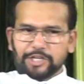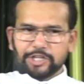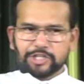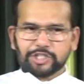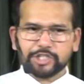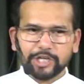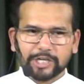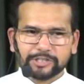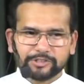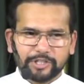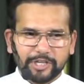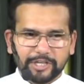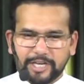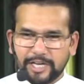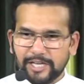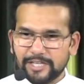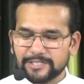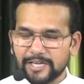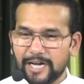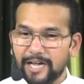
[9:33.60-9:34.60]
की शक्ति
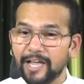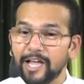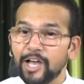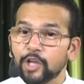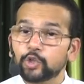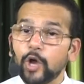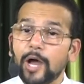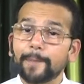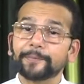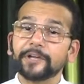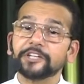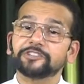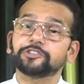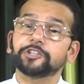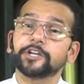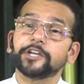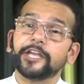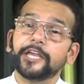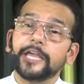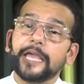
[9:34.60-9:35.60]
खेल जाए तो आपके
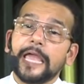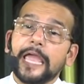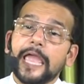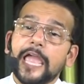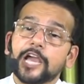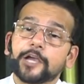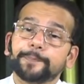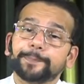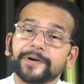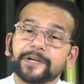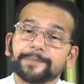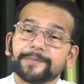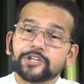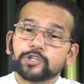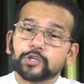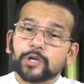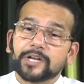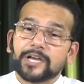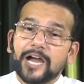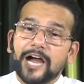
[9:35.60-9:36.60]
त्रि एक
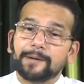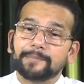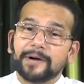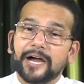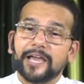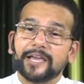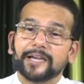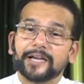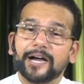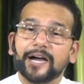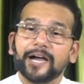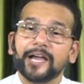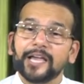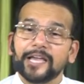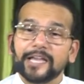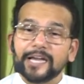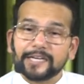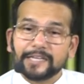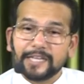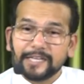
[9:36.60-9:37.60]
परमेश्वर काम आएगा
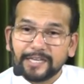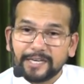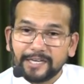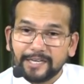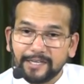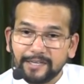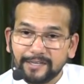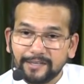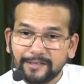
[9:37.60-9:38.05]
या डिग्री